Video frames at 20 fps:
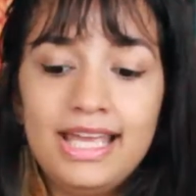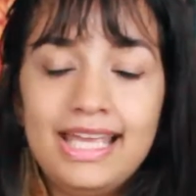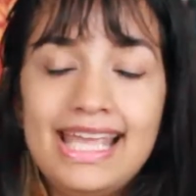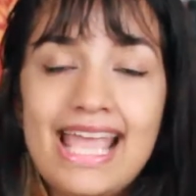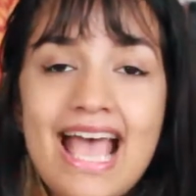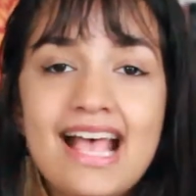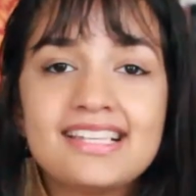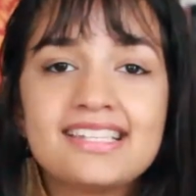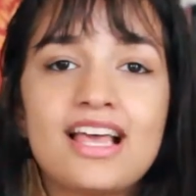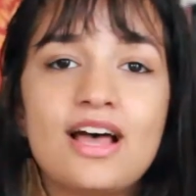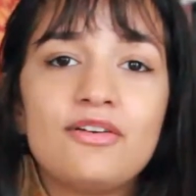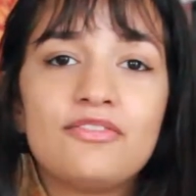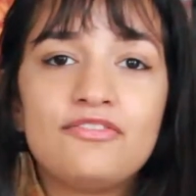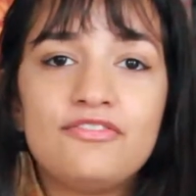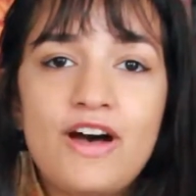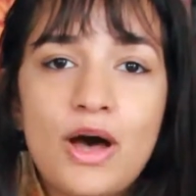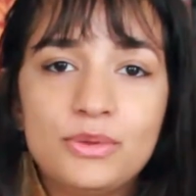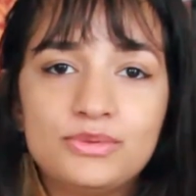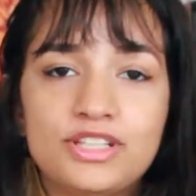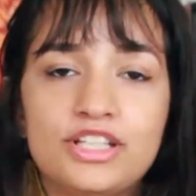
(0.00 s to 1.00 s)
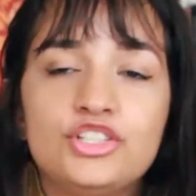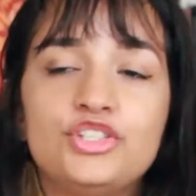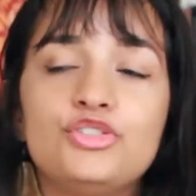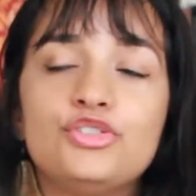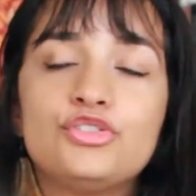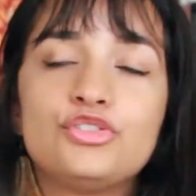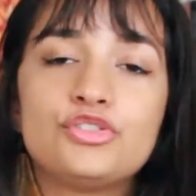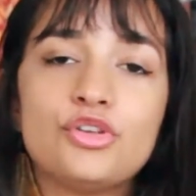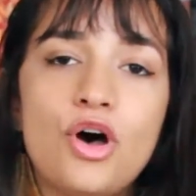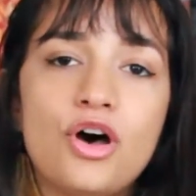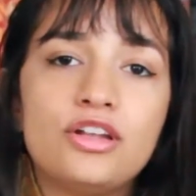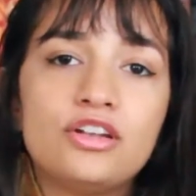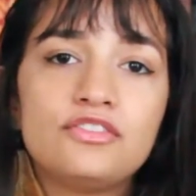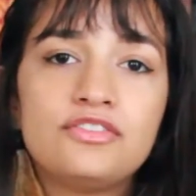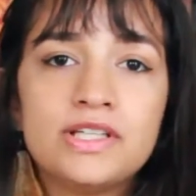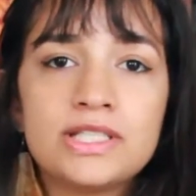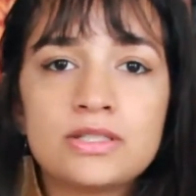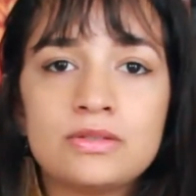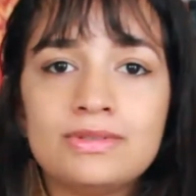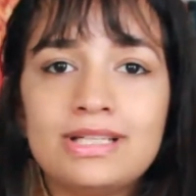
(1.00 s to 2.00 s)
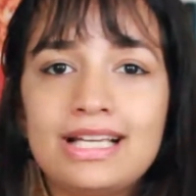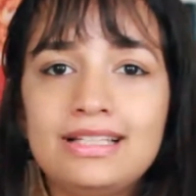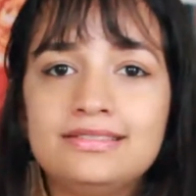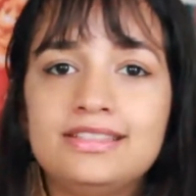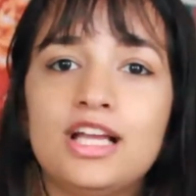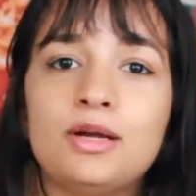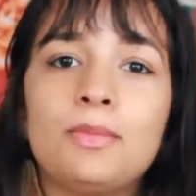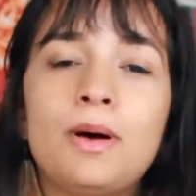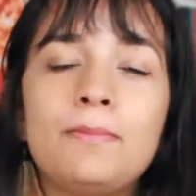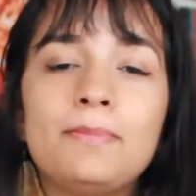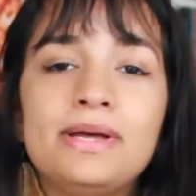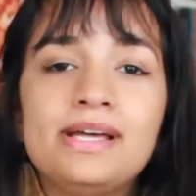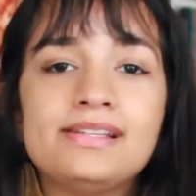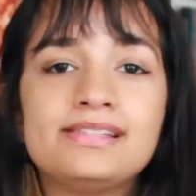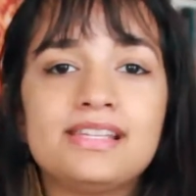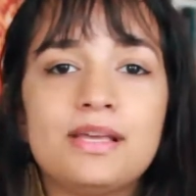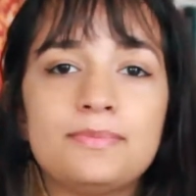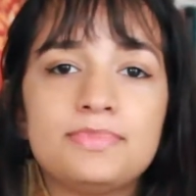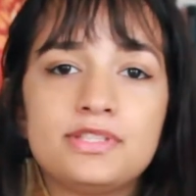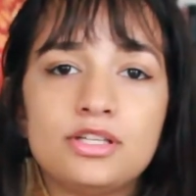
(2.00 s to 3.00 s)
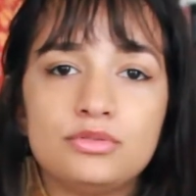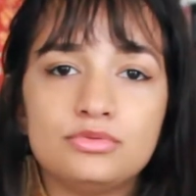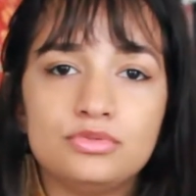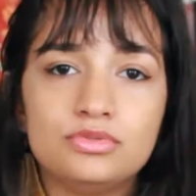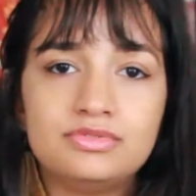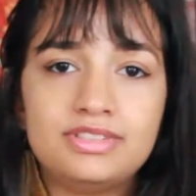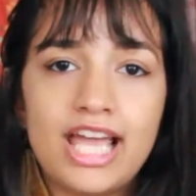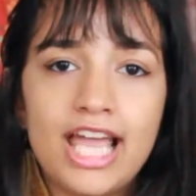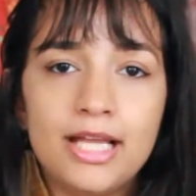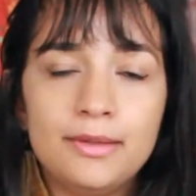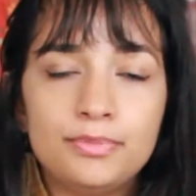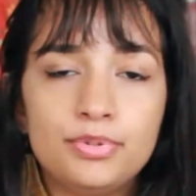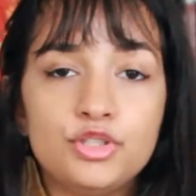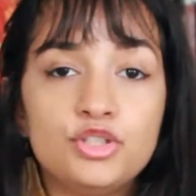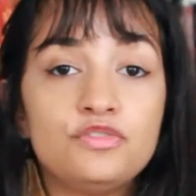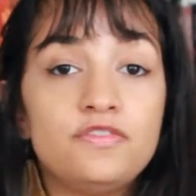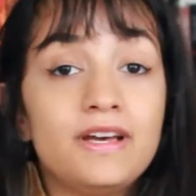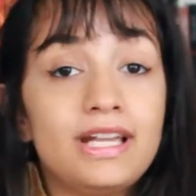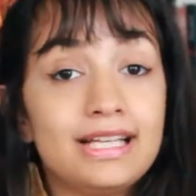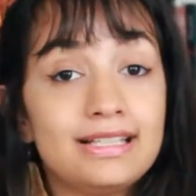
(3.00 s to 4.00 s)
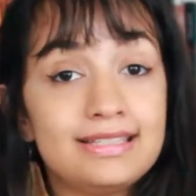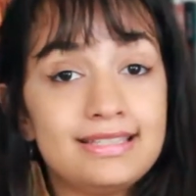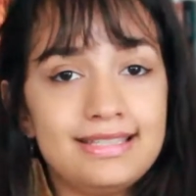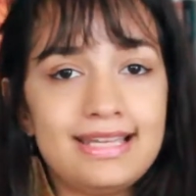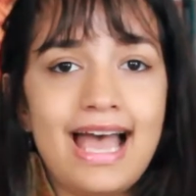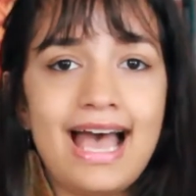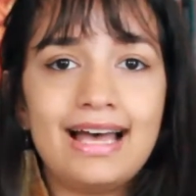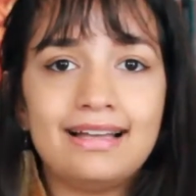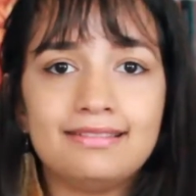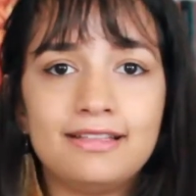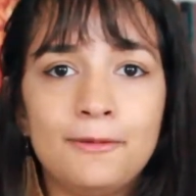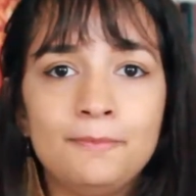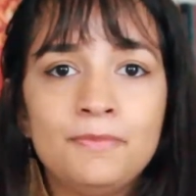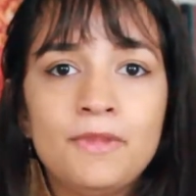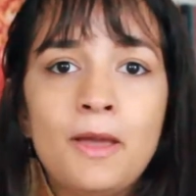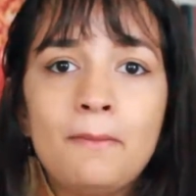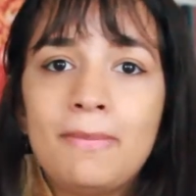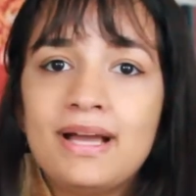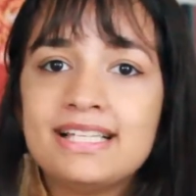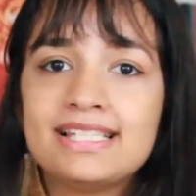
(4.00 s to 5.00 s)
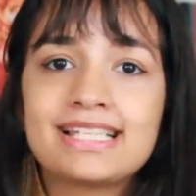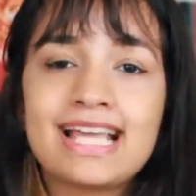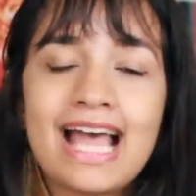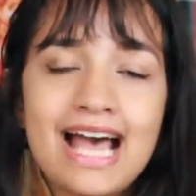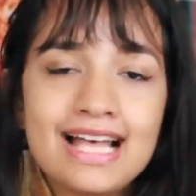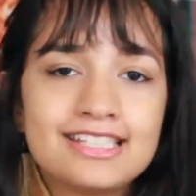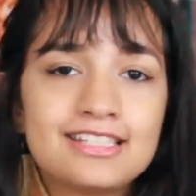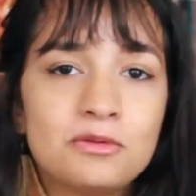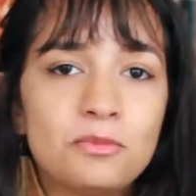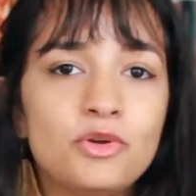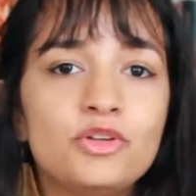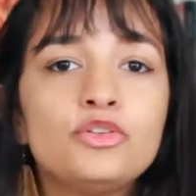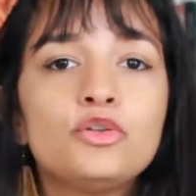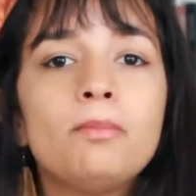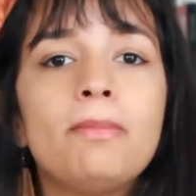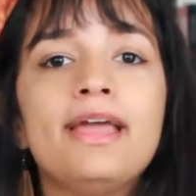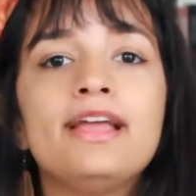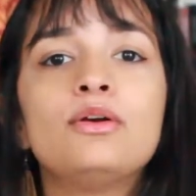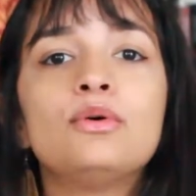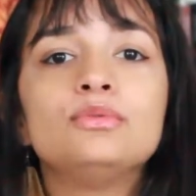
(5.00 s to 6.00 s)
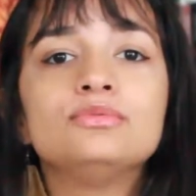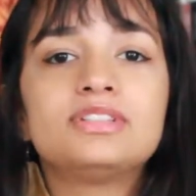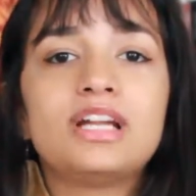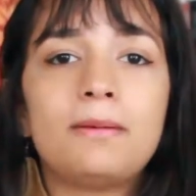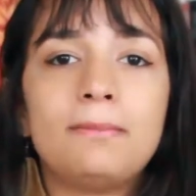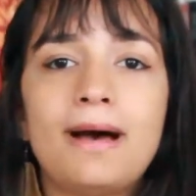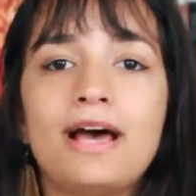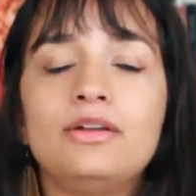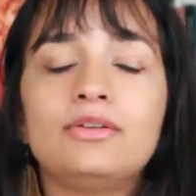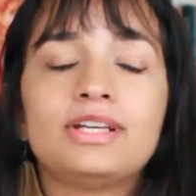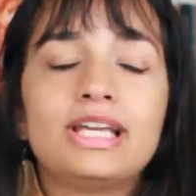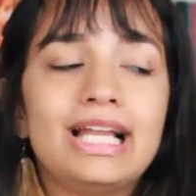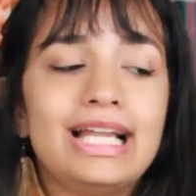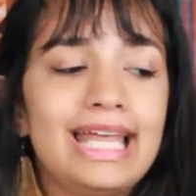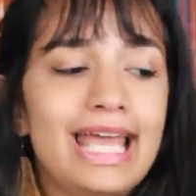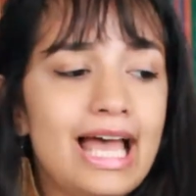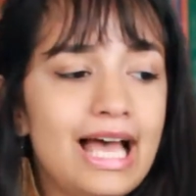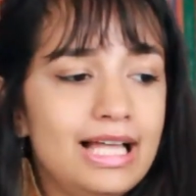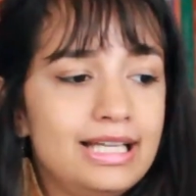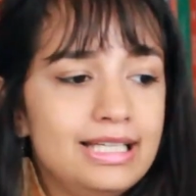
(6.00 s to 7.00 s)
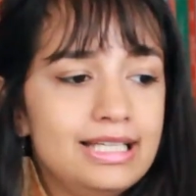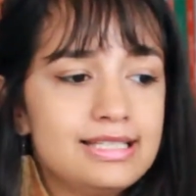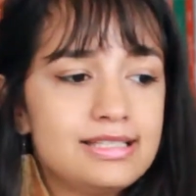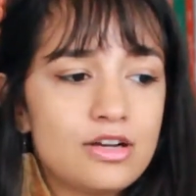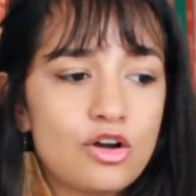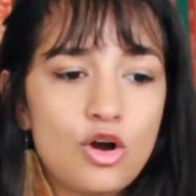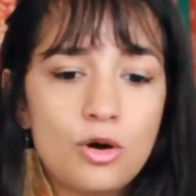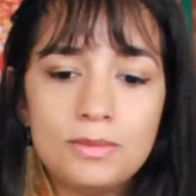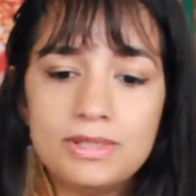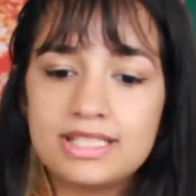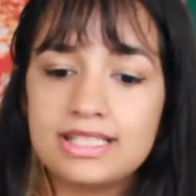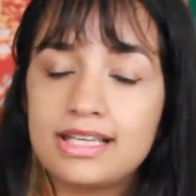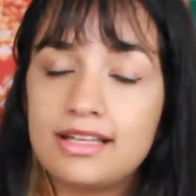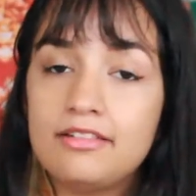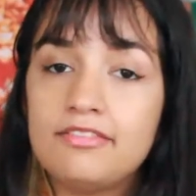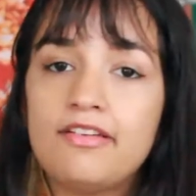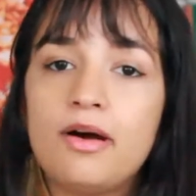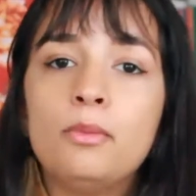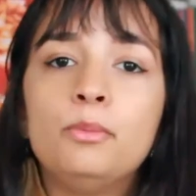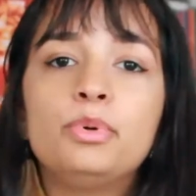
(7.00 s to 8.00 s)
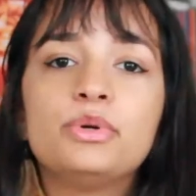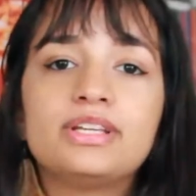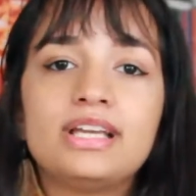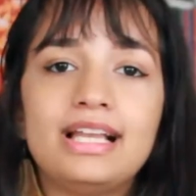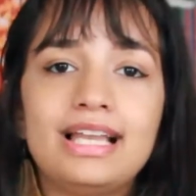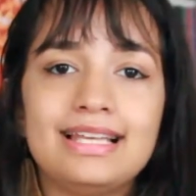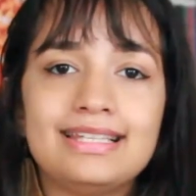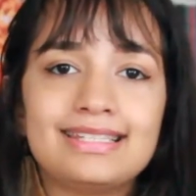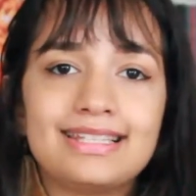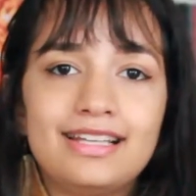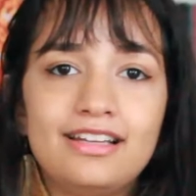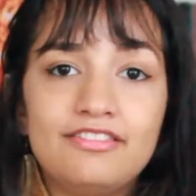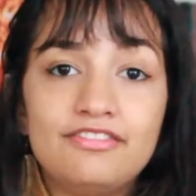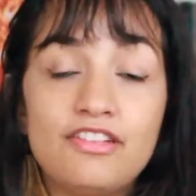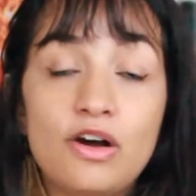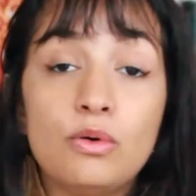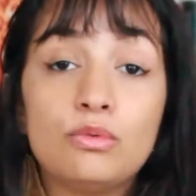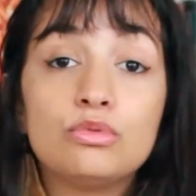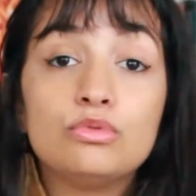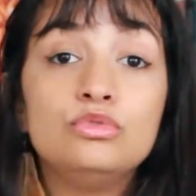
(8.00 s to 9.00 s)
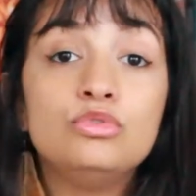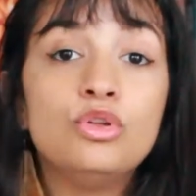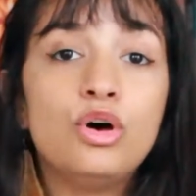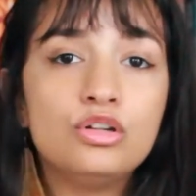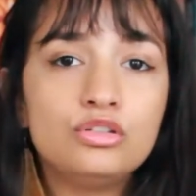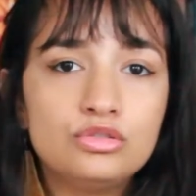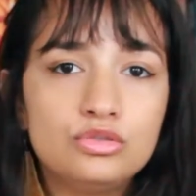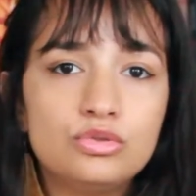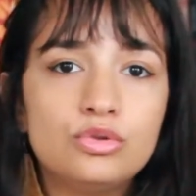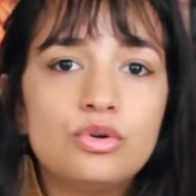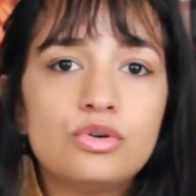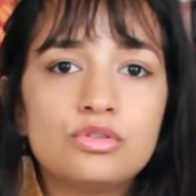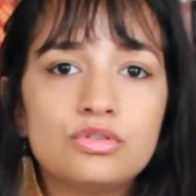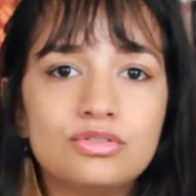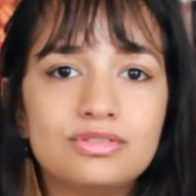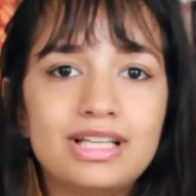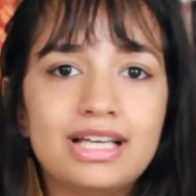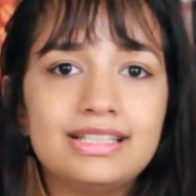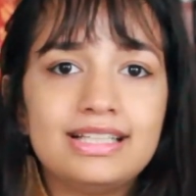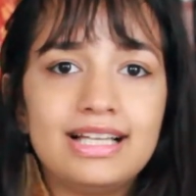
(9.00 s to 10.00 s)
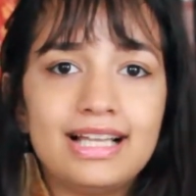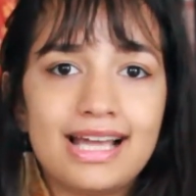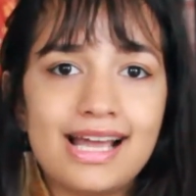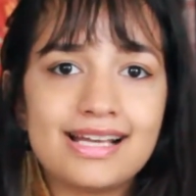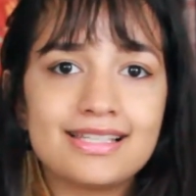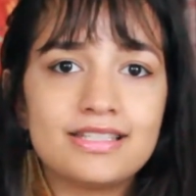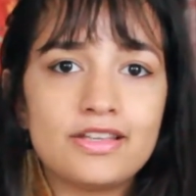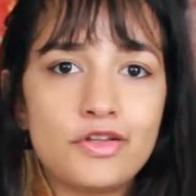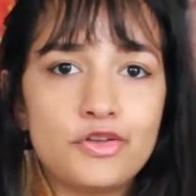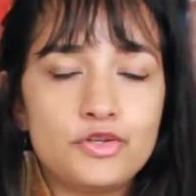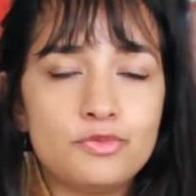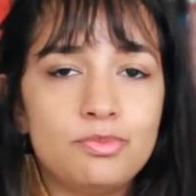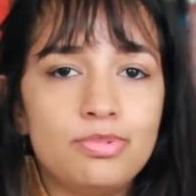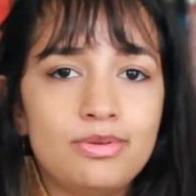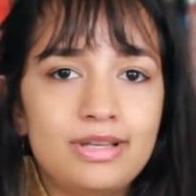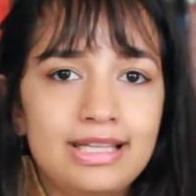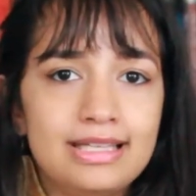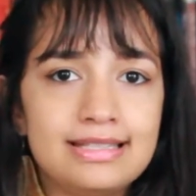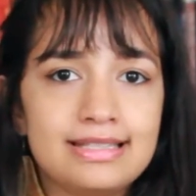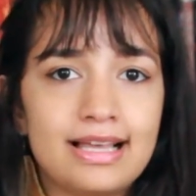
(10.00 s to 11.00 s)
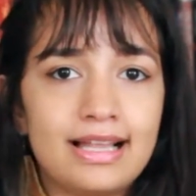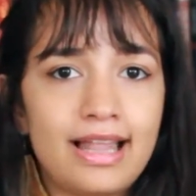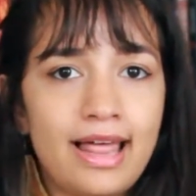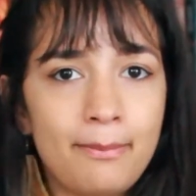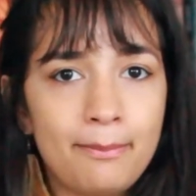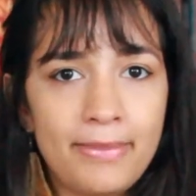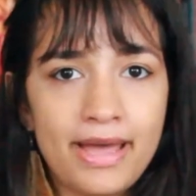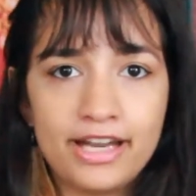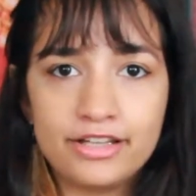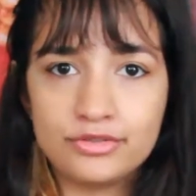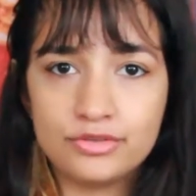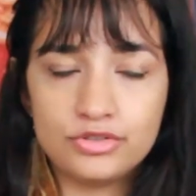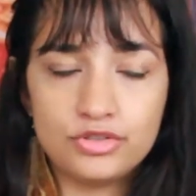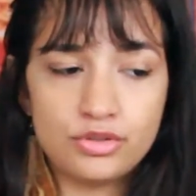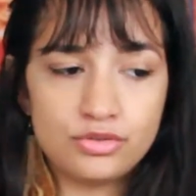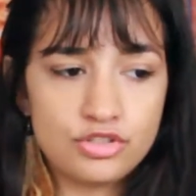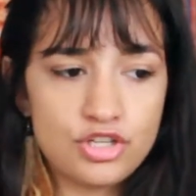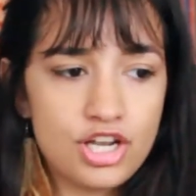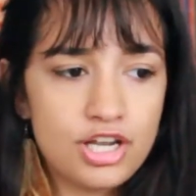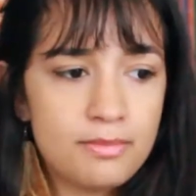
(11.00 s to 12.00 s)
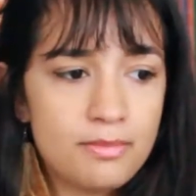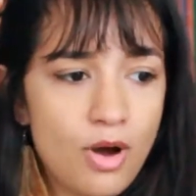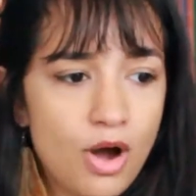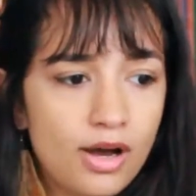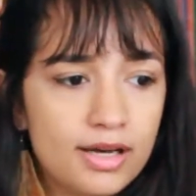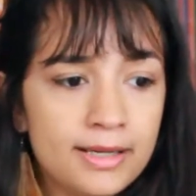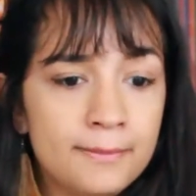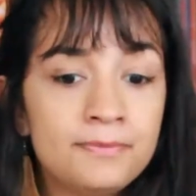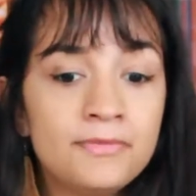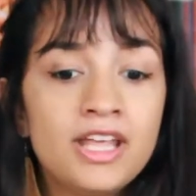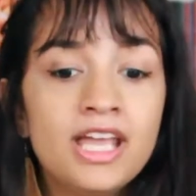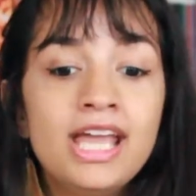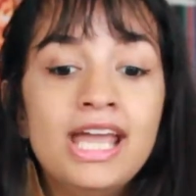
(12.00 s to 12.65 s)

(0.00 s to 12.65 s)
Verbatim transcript: E essa falta de sono faz com que ele tenha uma percepção do tempo diferenciada, mas casa muito bem com o trabalho que ele realiza como escrivão, porque ele é escrivão noturno da delegacia de polícia lá perto de onde ele mora.